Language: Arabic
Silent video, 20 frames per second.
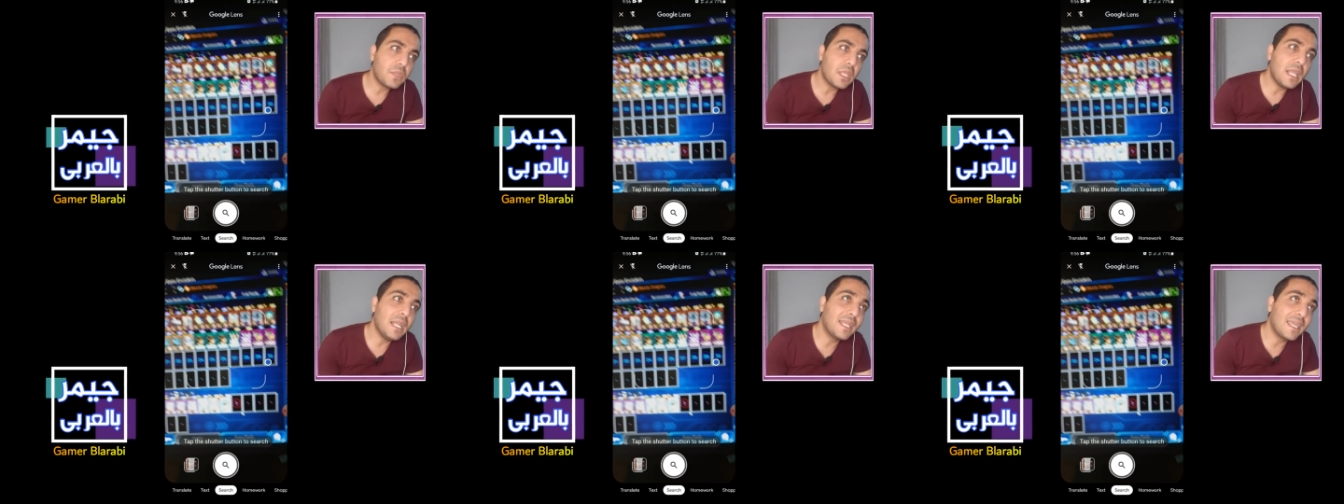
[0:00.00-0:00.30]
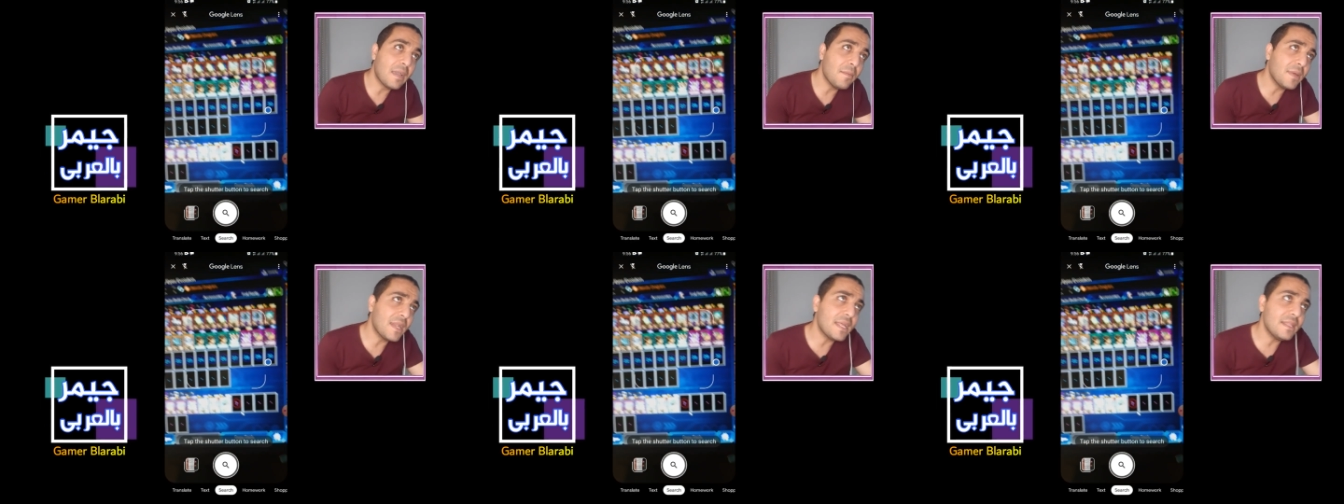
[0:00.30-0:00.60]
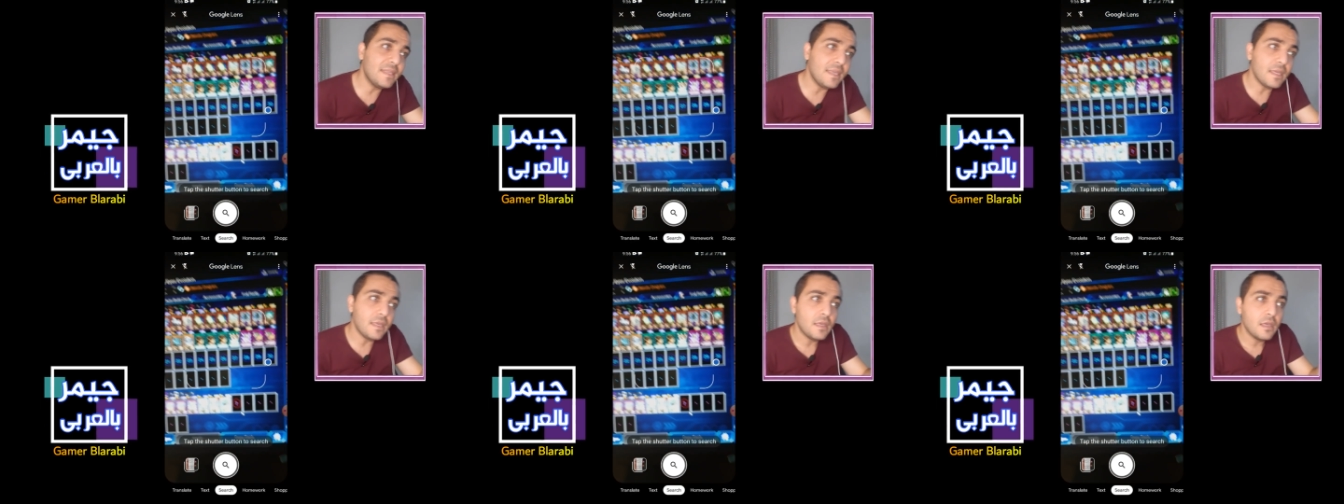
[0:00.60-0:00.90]
الكاميرا
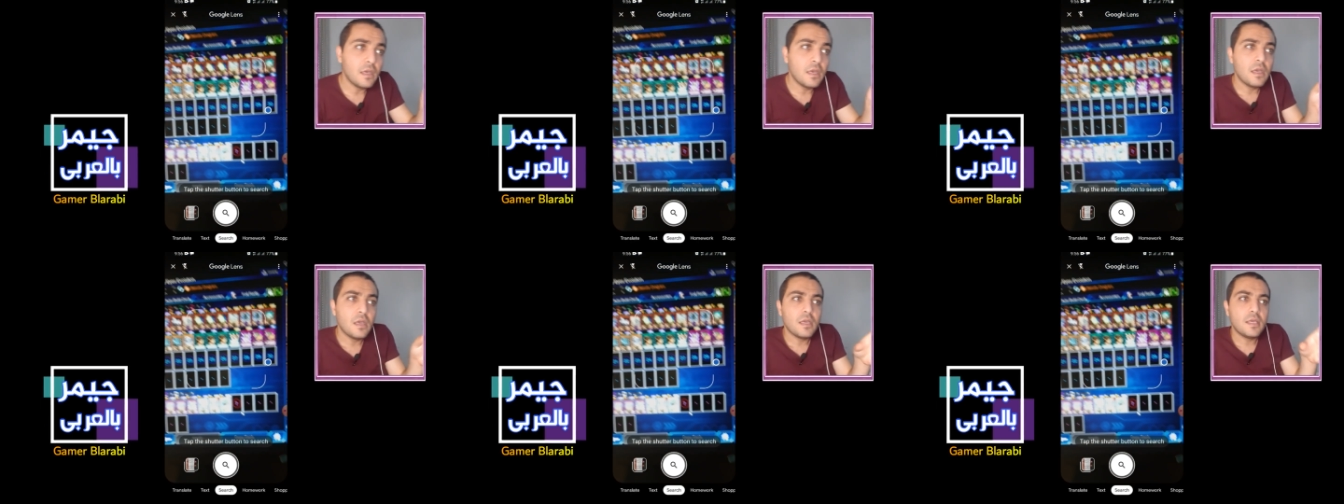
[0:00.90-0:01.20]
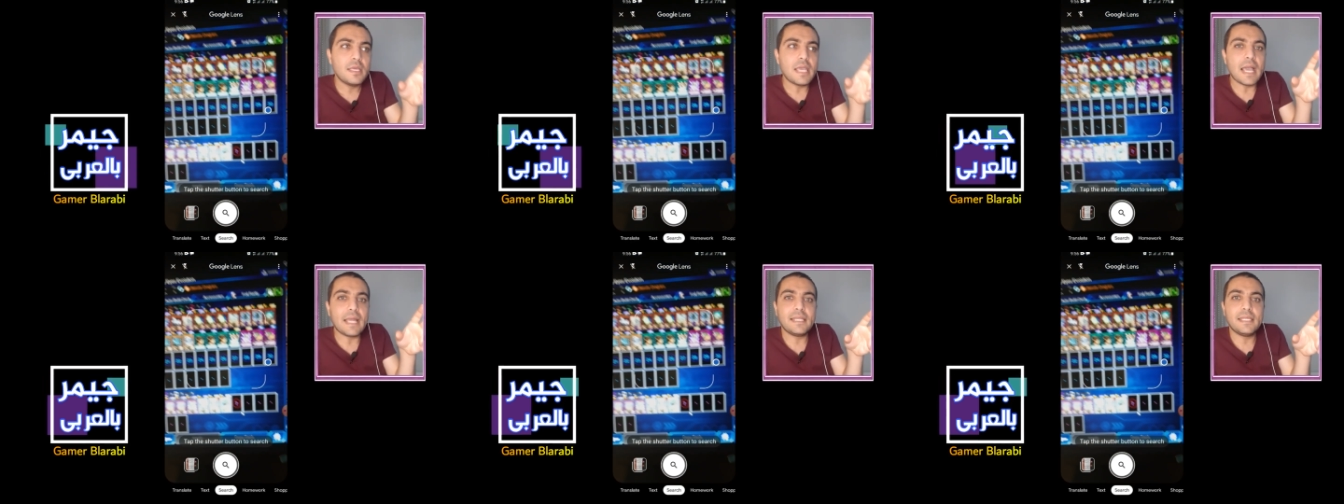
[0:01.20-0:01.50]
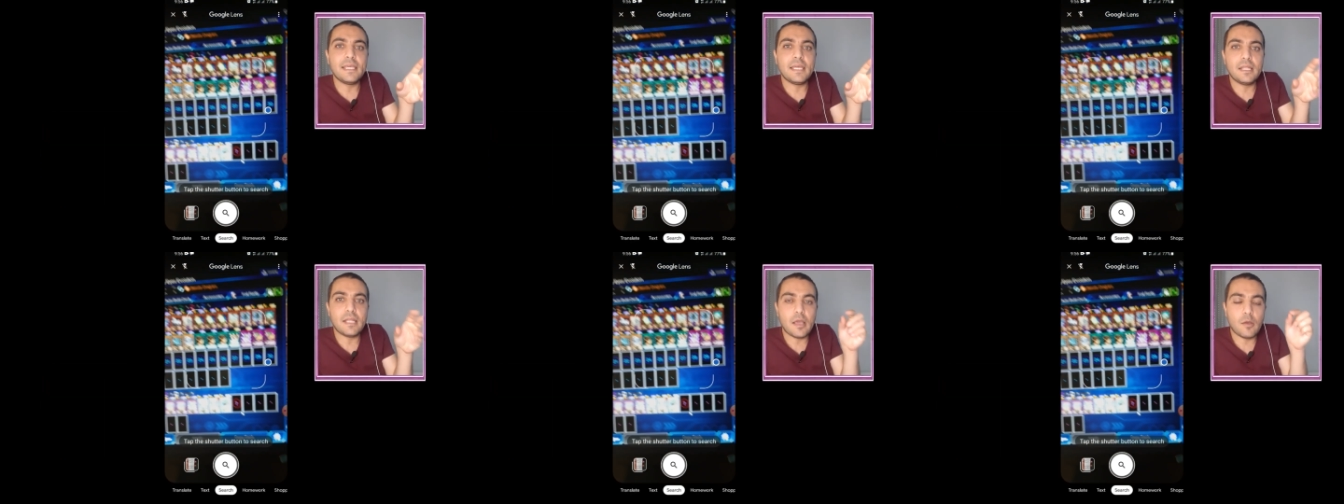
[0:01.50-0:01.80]
دي
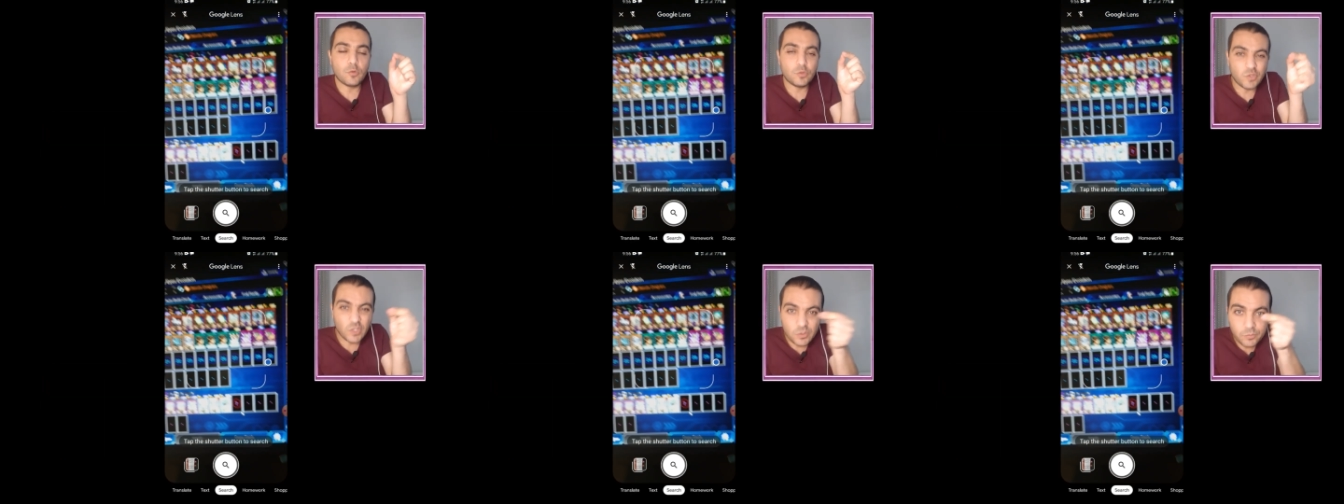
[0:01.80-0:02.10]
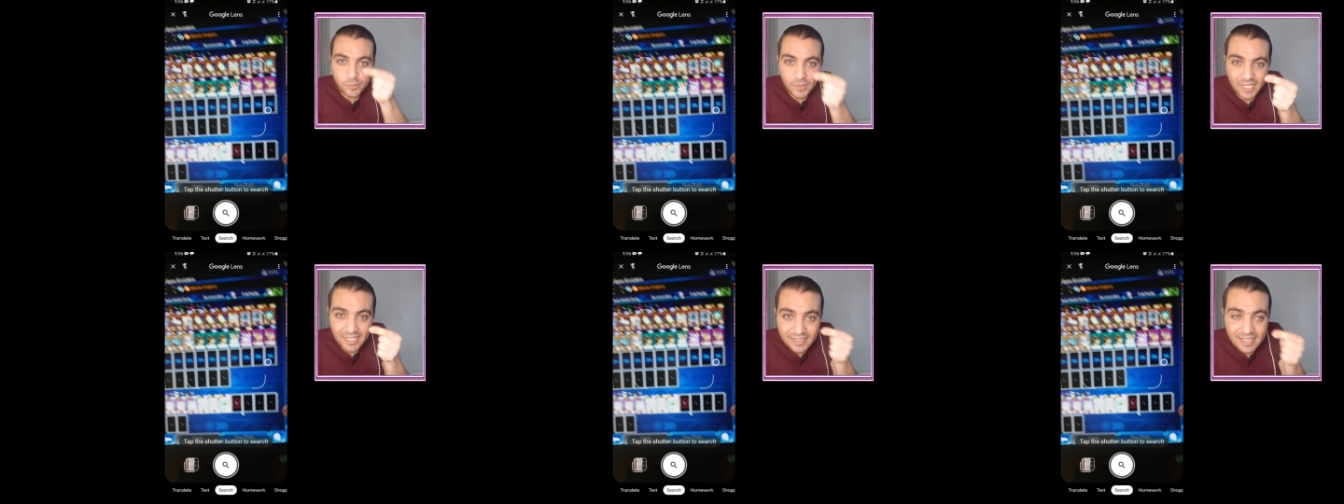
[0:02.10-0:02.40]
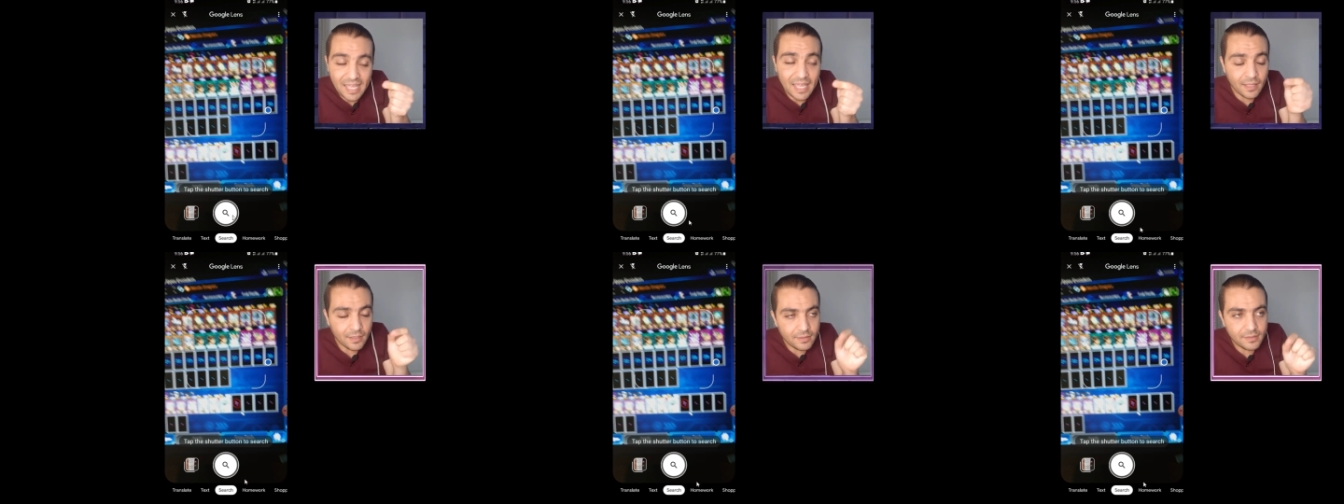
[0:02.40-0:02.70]
يعني او التطبيق
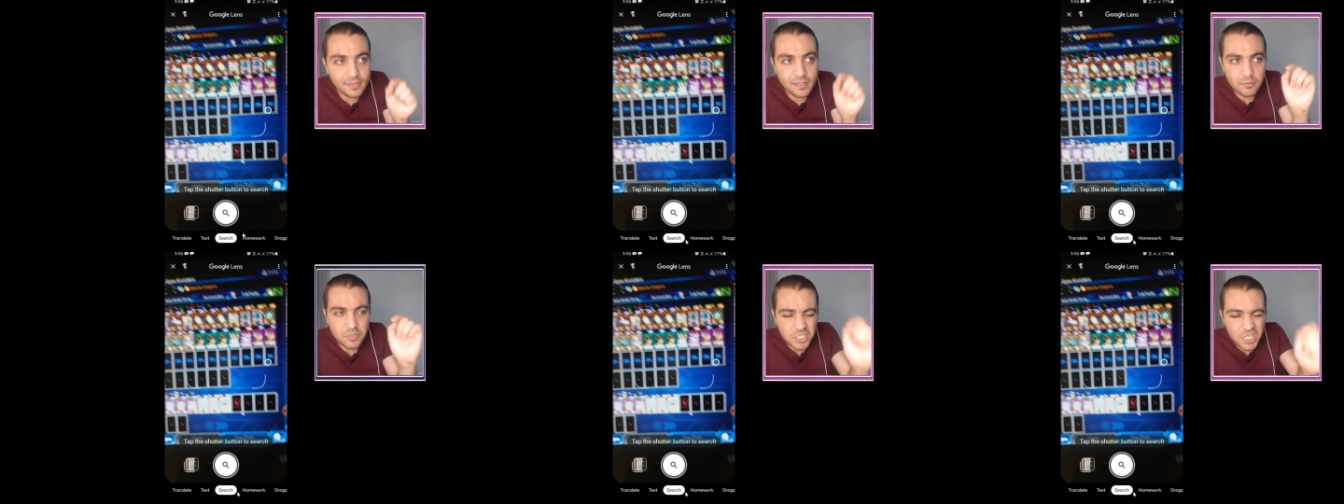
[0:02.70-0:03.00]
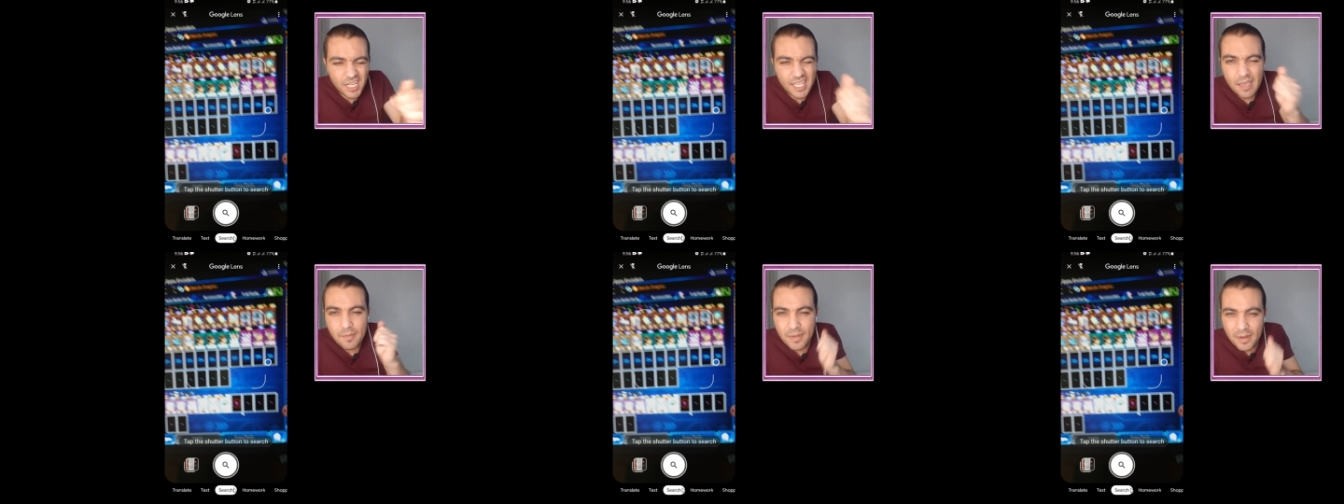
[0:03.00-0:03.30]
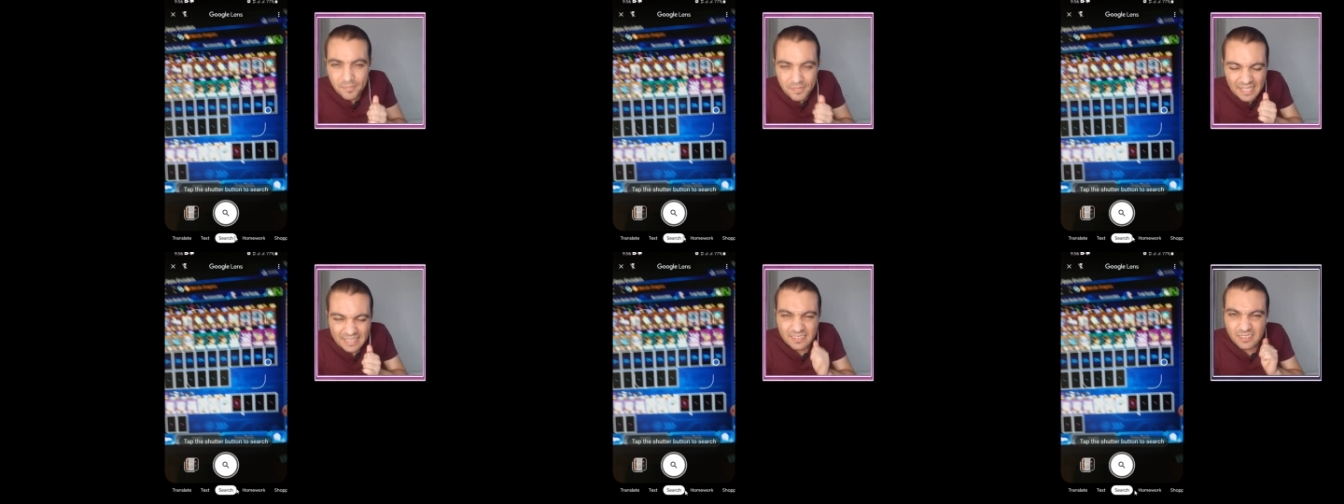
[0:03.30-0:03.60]
ده دي مش الكاميرا
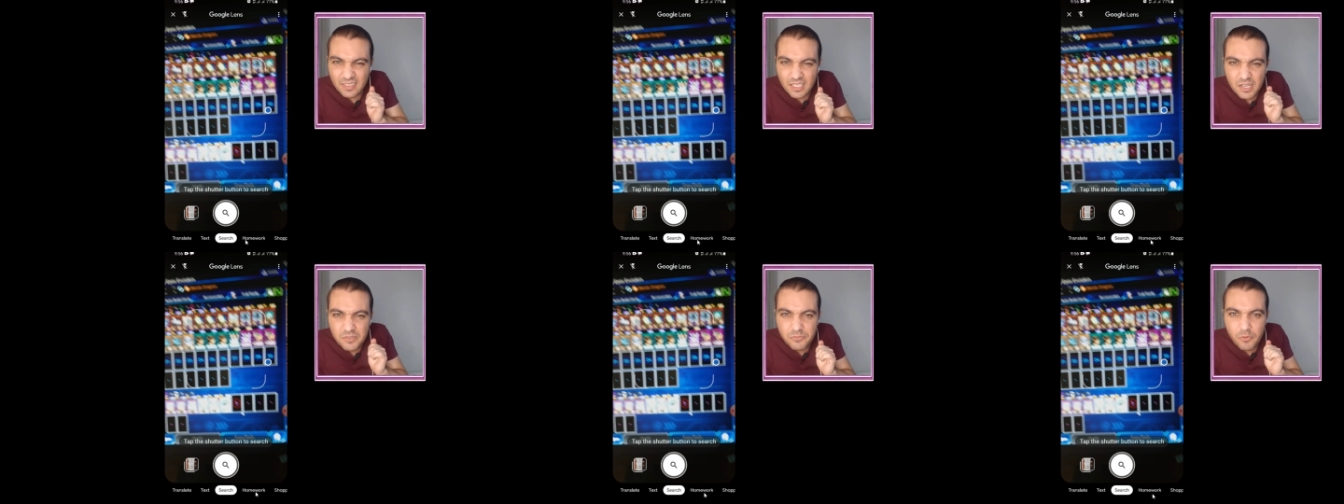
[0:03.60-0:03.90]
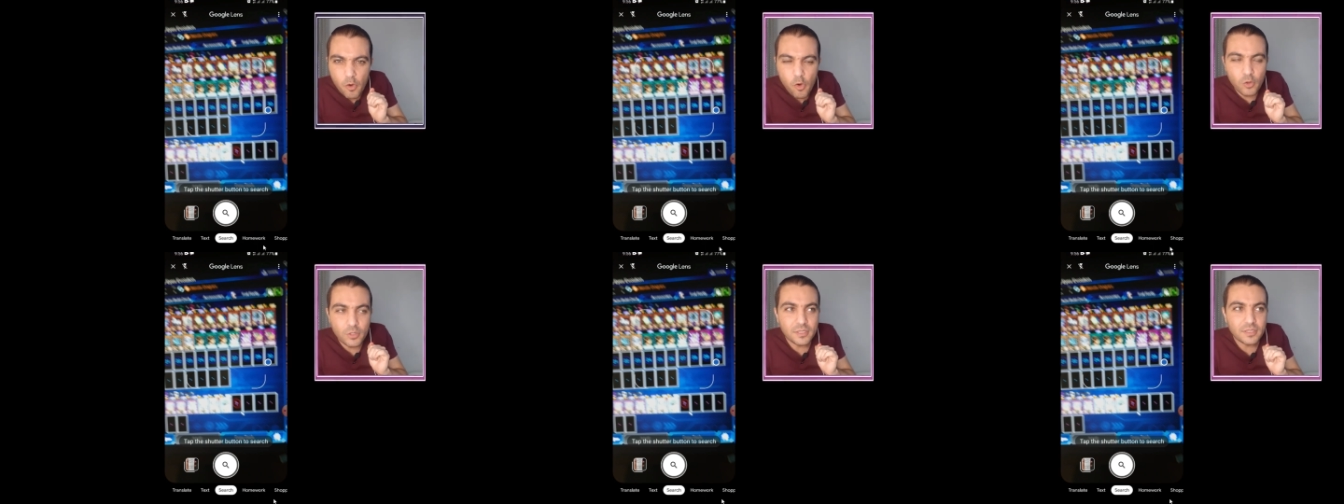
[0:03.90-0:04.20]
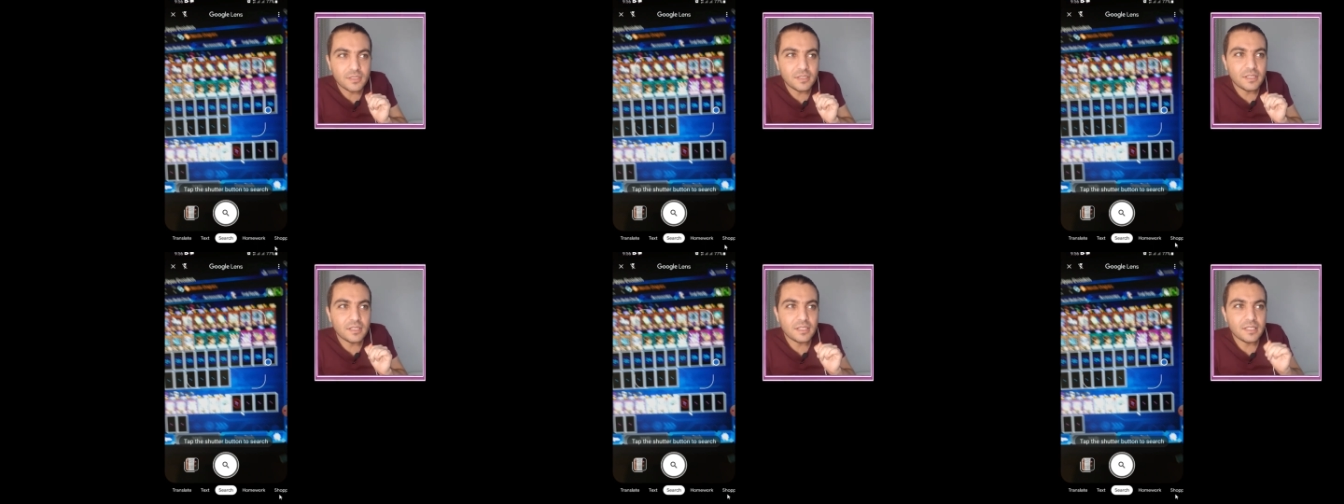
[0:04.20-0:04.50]
بتاعت التليفون